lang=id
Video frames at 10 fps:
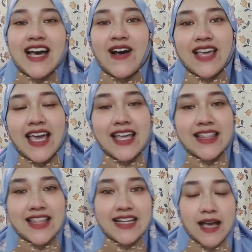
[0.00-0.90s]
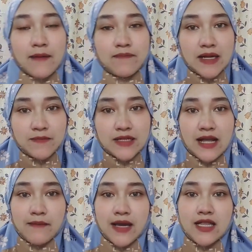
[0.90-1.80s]
Oke, okay, tadi yang part
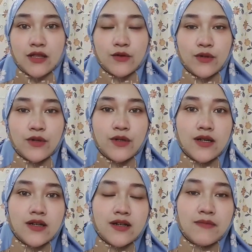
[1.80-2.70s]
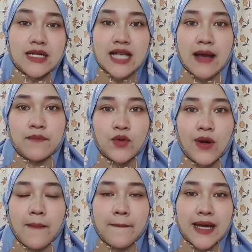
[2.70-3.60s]
pertama itu uh,
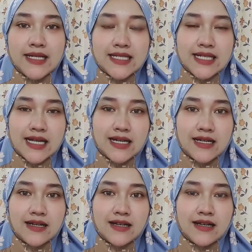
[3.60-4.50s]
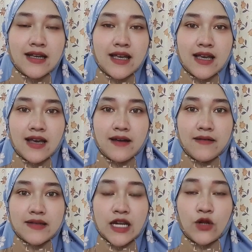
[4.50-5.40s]
bersambung pas uh,
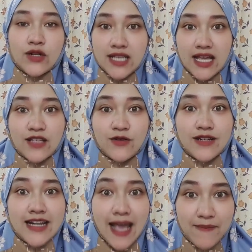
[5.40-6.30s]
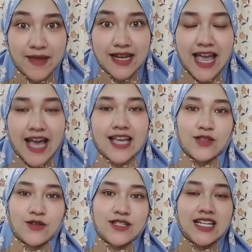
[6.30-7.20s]
telur saya sudah diambil ya
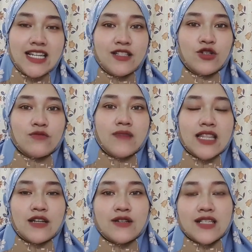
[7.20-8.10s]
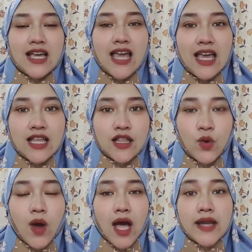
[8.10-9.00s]
gitu. Jadi jumlah telur saya
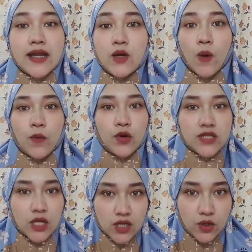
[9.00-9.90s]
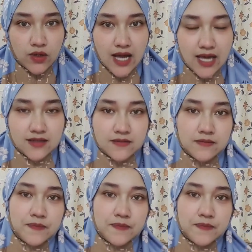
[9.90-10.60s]
itu ada 21 telur guys.